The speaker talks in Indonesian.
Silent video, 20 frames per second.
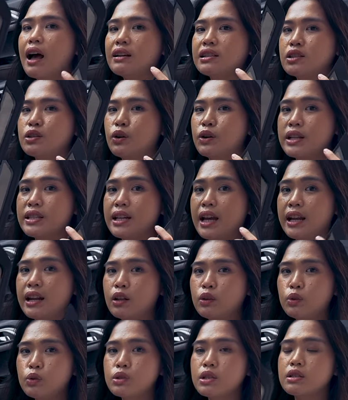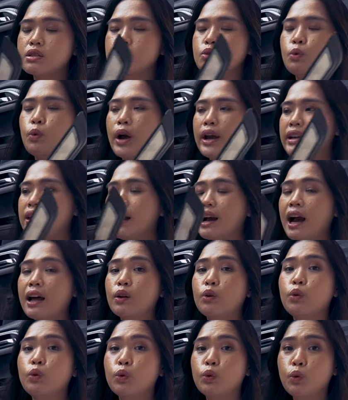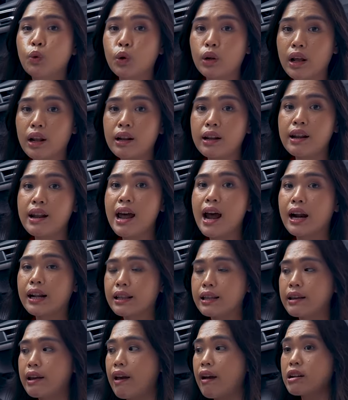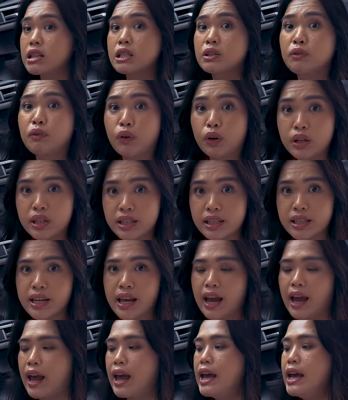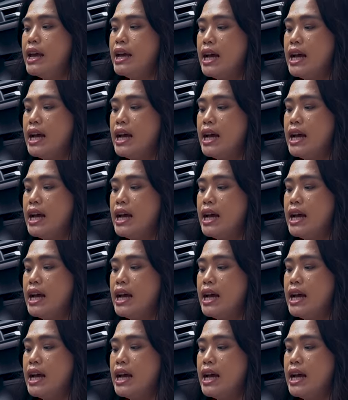aksesoris ini tuh sesuai dengan ukuran dari X-Force-nya.